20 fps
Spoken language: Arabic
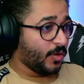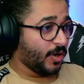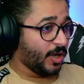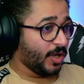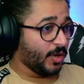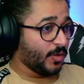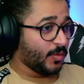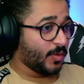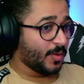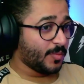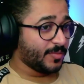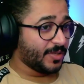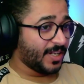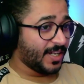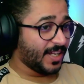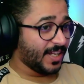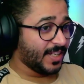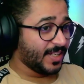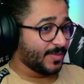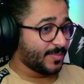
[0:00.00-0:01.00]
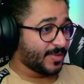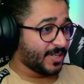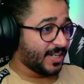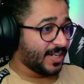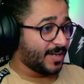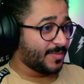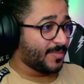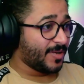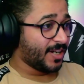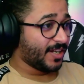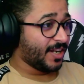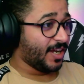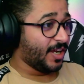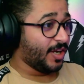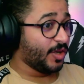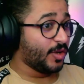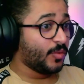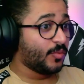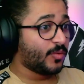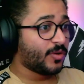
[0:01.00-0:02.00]
حلوة من الاهلي بكل امانة
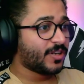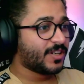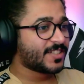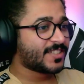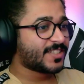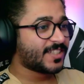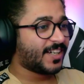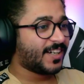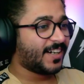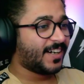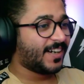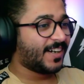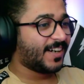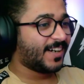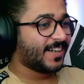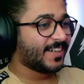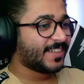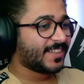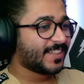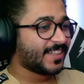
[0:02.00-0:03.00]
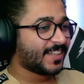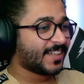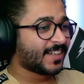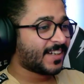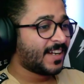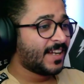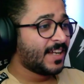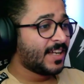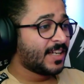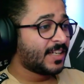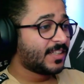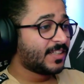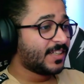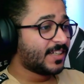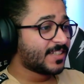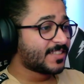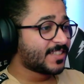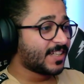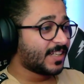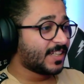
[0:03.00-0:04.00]
حلوة يا ساتر يا
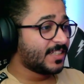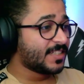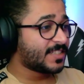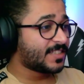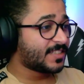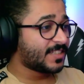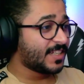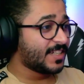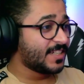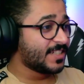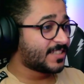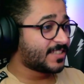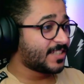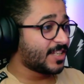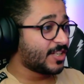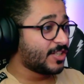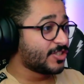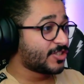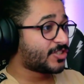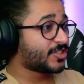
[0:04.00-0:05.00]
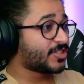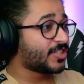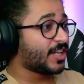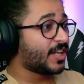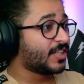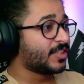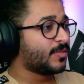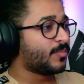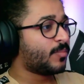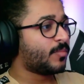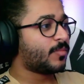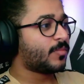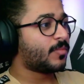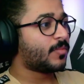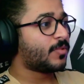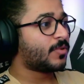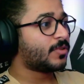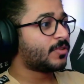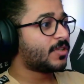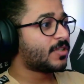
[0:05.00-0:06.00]
ساتر لسه لسه لسه
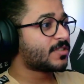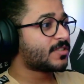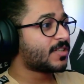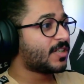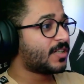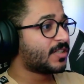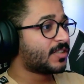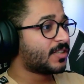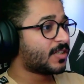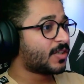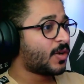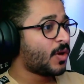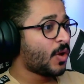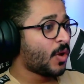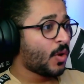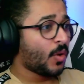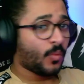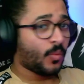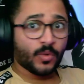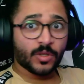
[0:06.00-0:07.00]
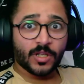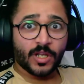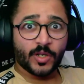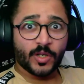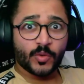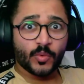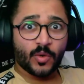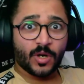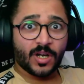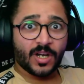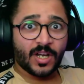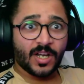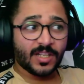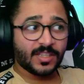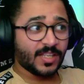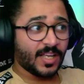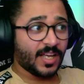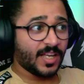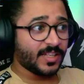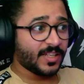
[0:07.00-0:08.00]
يا ساتر والله
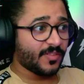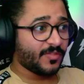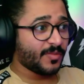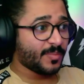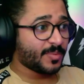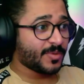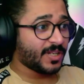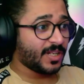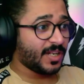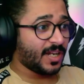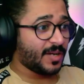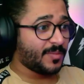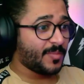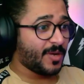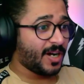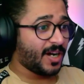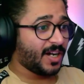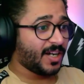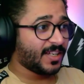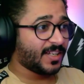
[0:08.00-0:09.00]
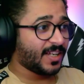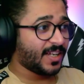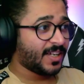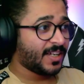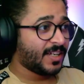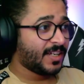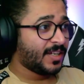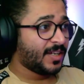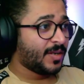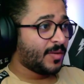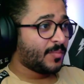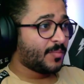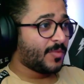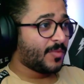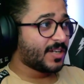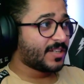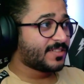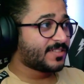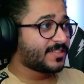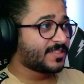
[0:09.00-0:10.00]
توقعت هدف بكل امانة
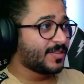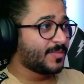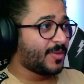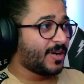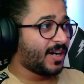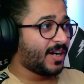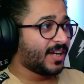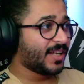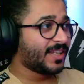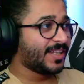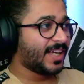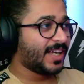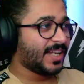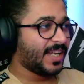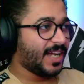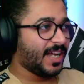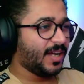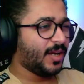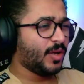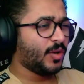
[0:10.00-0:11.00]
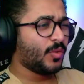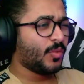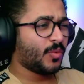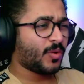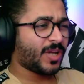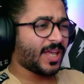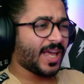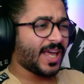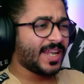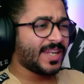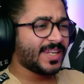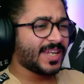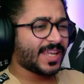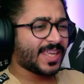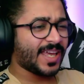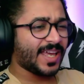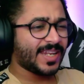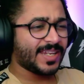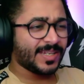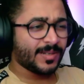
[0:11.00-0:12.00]
ماكسيمان لا لا حلو كأنه
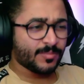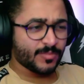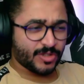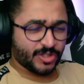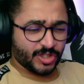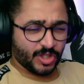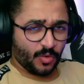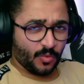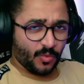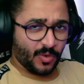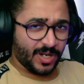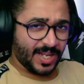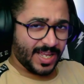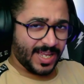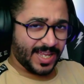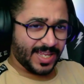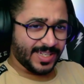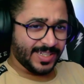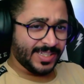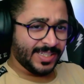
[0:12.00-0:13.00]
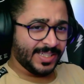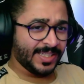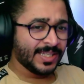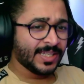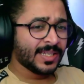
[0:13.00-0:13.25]
كأنه مستوى الاهلي